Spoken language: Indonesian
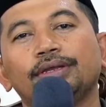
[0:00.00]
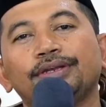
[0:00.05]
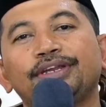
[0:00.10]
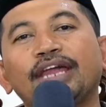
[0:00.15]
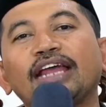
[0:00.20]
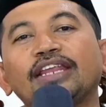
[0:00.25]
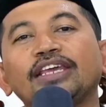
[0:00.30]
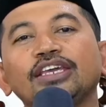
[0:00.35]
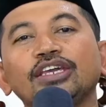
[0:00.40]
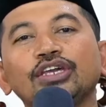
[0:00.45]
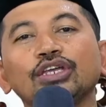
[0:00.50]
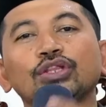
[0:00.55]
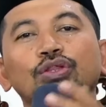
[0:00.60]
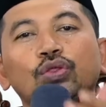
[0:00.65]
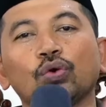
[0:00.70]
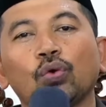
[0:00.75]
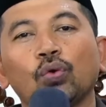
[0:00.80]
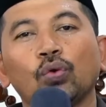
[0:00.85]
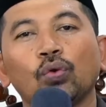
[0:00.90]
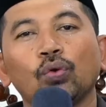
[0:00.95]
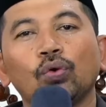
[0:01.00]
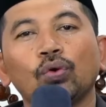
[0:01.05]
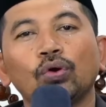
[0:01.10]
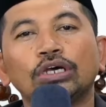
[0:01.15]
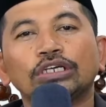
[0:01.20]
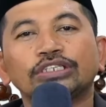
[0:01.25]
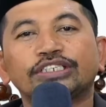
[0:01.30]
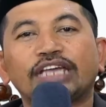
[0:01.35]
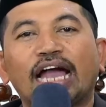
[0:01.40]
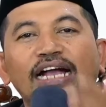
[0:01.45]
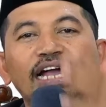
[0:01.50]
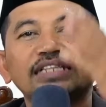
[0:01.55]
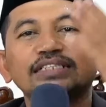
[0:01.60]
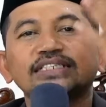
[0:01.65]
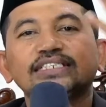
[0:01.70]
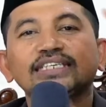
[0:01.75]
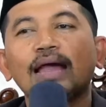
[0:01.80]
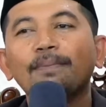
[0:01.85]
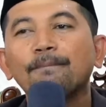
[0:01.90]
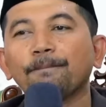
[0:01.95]
Dari itu, jangan
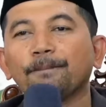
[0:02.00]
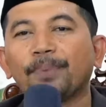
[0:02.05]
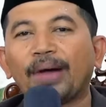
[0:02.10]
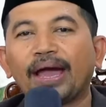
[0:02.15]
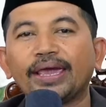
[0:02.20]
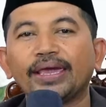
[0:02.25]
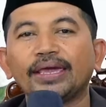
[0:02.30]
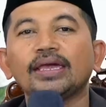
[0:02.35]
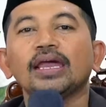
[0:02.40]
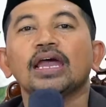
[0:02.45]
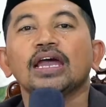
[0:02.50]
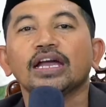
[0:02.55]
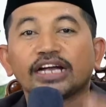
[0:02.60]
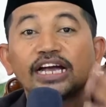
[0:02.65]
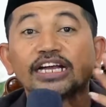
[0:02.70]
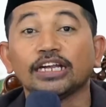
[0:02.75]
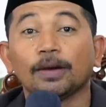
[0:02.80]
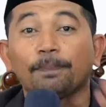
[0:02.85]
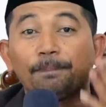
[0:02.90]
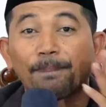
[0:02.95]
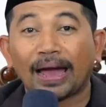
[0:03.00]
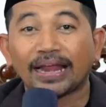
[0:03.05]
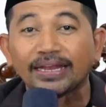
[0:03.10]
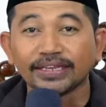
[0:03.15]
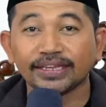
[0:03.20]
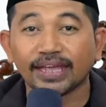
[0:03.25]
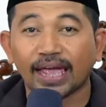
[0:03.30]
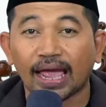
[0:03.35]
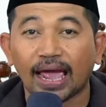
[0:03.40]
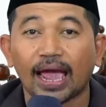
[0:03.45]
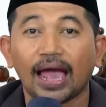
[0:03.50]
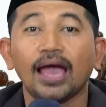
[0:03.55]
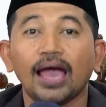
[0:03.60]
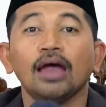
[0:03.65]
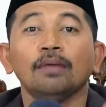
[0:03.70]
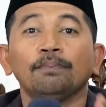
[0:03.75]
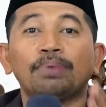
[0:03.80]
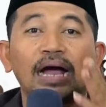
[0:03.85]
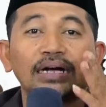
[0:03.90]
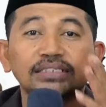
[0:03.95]
sampai ke depannya
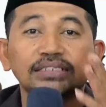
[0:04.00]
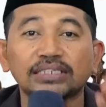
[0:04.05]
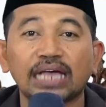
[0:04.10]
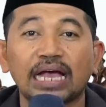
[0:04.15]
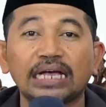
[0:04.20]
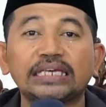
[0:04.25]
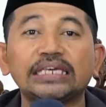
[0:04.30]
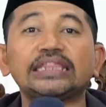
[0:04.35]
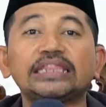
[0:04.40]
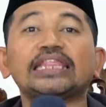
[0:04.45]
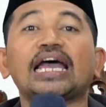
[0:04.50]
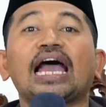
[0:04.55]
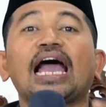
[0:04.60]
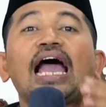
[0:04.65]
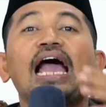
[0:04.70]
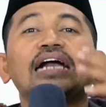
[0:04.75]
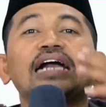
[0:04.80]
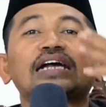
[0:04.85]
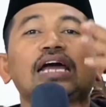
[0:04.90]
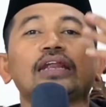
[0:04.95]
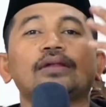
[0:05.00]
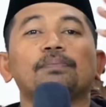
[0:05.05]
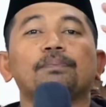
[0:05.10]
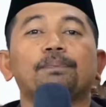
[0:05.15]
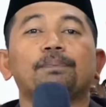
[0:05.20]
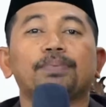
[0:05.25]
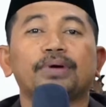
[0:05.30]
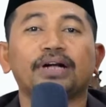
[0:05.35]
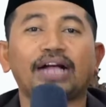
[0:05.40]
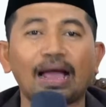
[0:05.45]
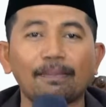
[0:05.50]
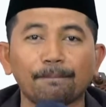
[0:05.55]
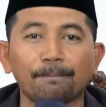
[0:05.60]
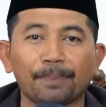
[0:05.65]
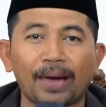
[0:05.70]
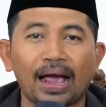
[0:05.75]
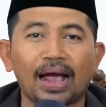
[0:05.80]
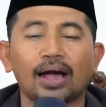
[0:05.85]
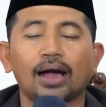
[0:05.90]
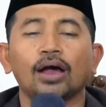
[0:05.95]
bangsa kita akan
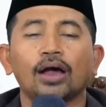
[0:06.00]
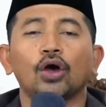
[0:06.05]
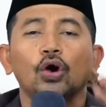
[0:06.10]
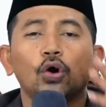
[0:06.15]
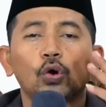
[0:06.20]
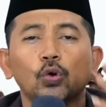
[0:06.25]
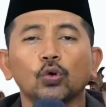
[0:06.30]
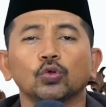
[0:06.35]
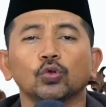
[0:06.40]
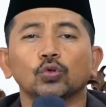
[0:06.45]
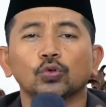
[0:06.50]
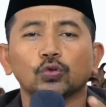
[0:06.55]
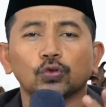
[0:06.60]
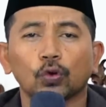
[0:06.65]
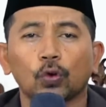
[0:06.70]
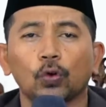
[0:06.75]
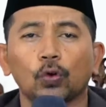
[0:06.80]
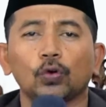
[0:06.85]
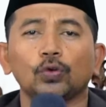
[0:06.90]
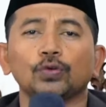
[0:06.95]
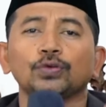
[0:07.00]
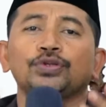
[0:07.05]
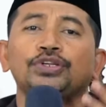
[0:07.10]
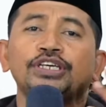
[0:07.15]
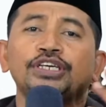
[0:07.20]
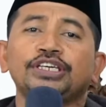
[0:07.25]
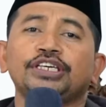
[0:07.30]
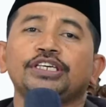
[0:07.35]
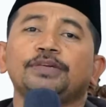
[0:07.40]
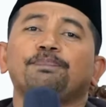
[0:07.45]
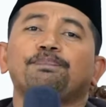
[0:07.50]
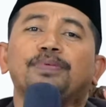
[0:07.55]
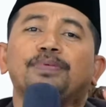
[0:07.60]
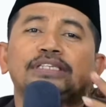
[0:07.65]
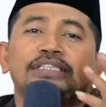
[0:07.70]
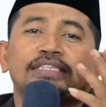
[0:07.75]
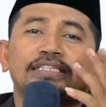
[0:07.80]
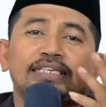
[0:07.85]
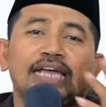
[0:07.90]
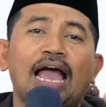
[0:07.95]
gampang untuk
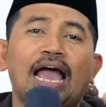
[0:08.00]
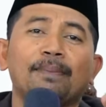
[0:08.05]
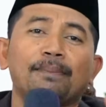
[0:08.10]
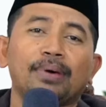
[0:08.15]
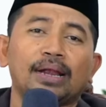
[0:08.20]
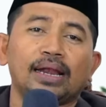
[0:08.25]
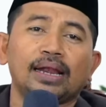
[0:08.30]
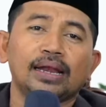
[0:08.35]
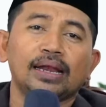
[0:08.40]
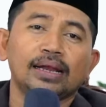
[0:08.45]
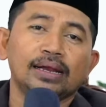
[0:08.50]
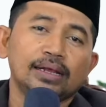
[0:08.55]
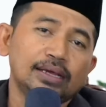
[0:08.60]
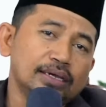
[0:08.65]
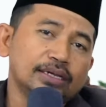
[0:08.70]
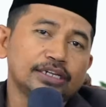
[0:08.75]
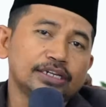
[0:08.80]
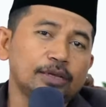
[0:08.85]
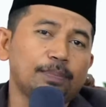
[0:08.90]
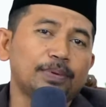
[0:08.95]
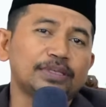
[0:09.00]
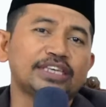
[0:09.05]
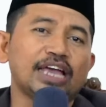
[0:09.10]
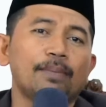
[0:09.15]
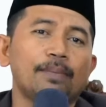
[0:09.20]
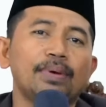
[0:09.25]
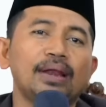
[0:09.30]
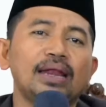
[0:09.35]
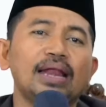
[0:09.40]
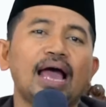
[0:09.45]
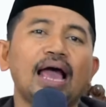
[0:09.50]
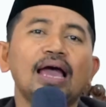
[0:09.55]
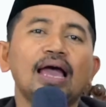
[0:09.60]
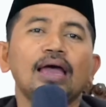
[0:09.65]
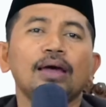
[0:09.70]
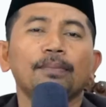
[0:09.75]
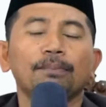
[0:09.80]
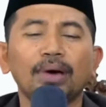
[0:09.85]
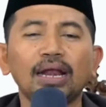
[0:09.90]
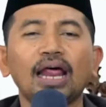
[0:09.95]
dipecah belah dipecah belah
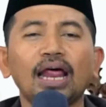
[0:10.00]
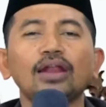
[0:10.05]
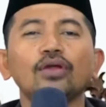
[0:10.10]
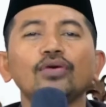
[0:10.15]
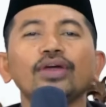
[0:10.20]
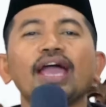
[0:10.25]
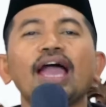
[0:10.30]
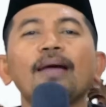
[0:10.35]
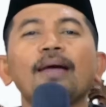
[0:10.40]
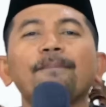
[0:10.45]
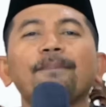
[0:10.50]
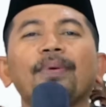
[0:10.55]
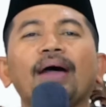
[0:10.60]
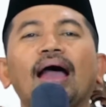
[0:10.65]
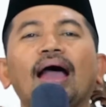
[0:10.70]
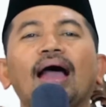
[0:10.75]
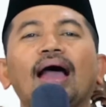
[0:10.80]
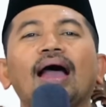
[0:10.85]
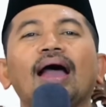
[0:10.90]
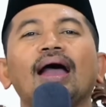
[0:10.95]
melalui apa?